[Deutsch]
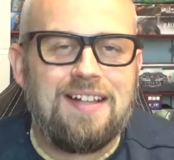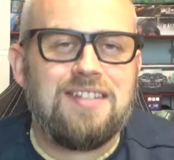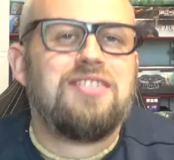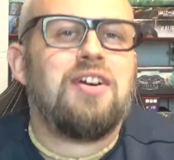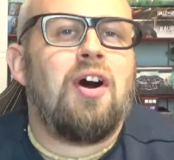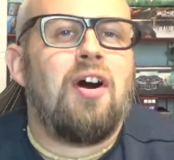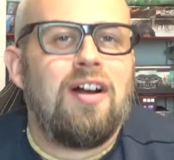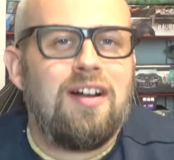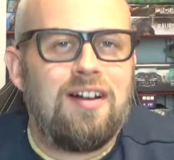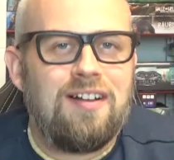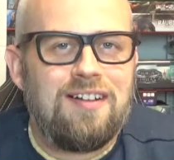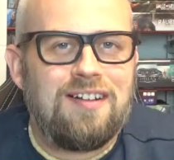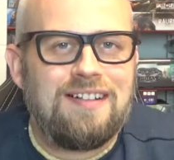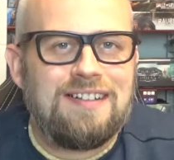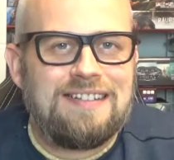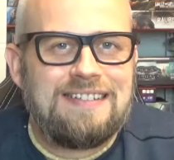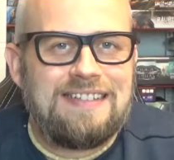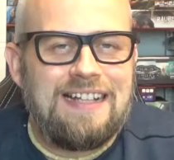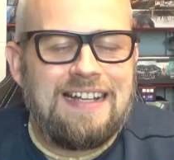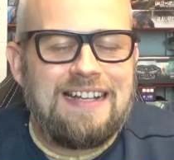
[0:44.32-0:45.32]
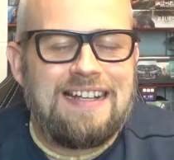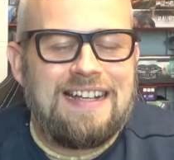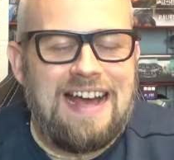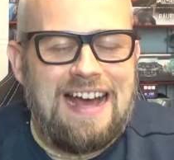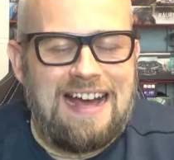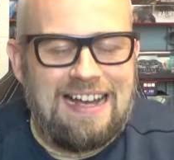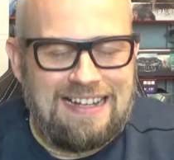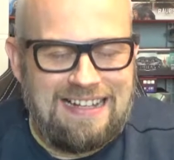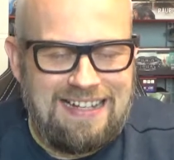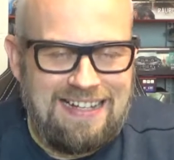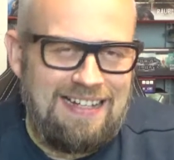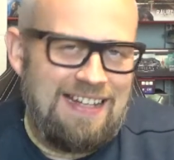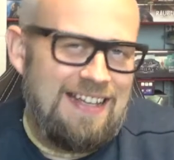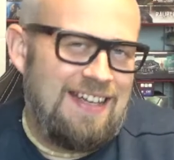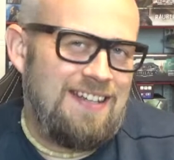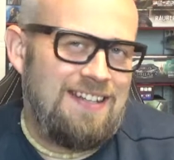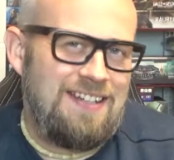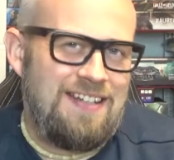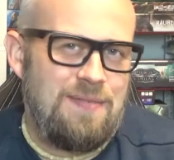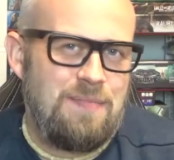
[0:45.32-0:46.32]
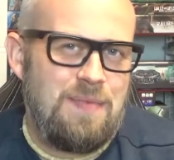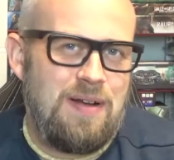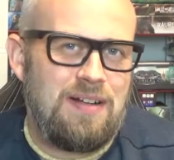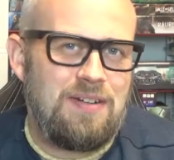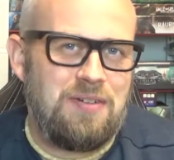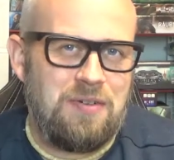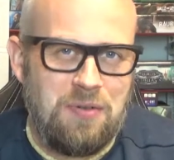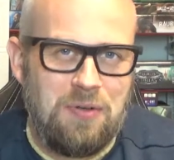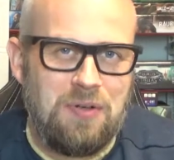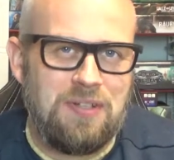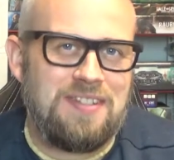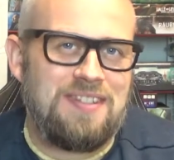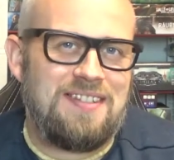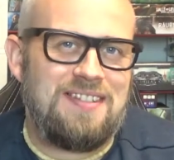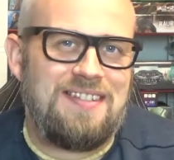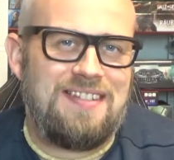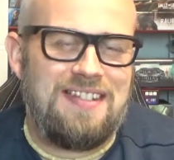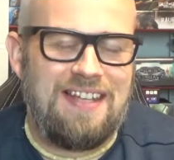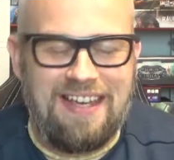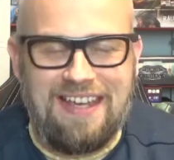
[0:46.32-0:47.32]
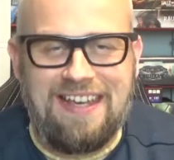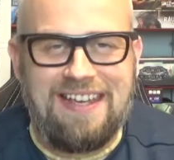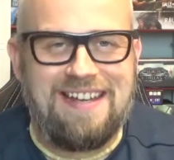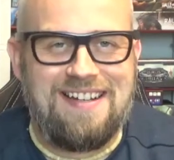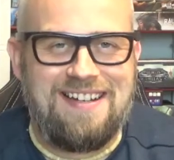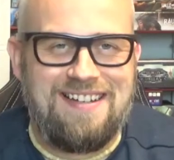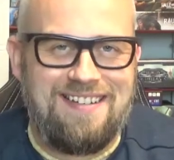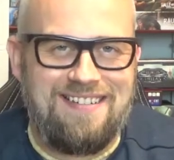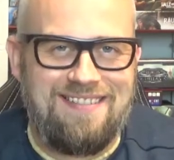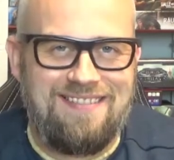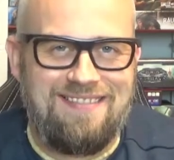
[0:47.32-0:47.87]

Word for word: So, dann erkläre ich dir mal kurz die Regeln.